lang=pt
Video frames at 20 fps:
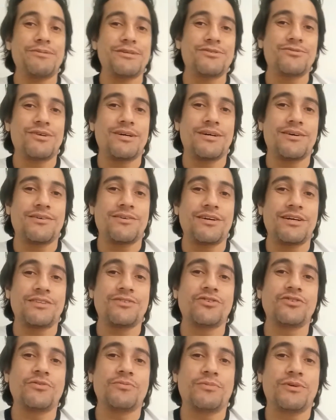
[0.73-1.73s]
Oi,
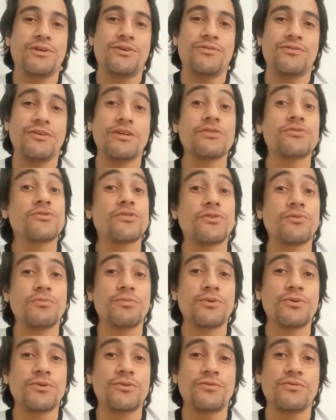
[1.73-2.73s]
pessoal, tudo bom? Eu
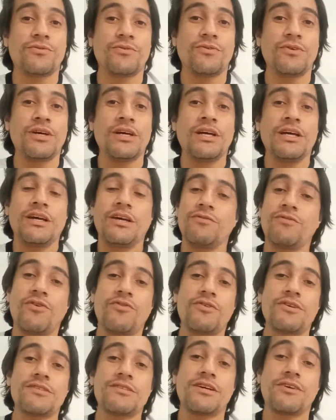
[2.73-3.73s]
sou o Bruno,
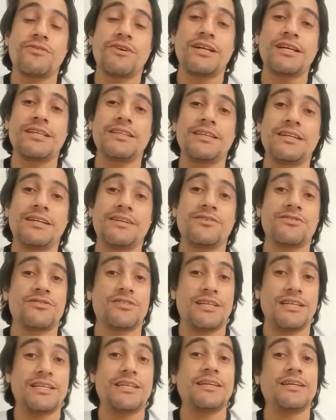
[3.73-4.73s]
vou fazer 40
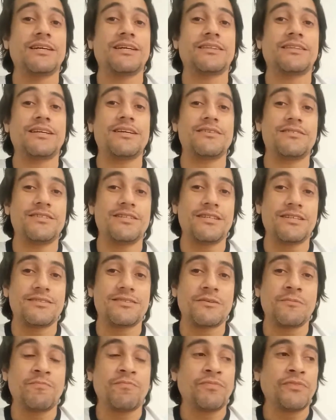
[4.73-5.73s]
anos daqui a 3
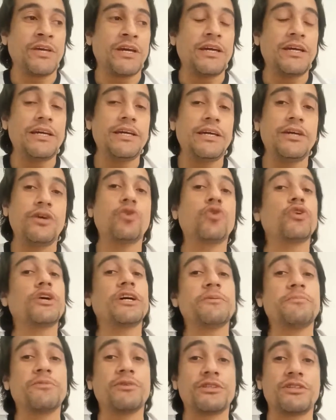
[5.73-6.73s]
dias e o
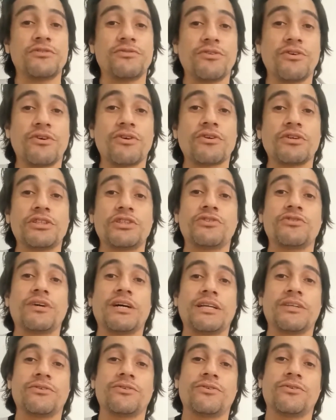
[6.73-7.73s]
que me motivou a
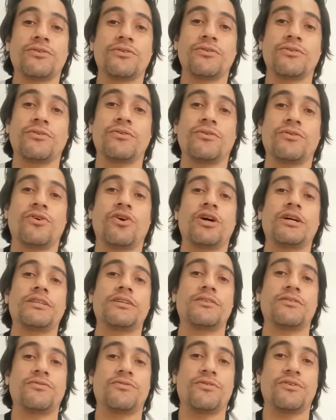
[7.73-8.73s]
continuar no
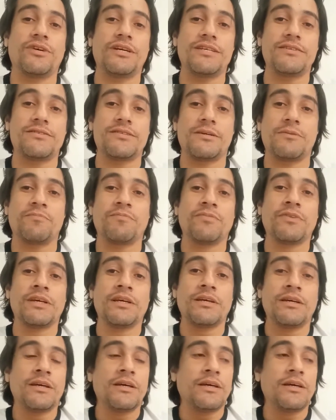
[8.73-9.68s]
Rota da Fluência,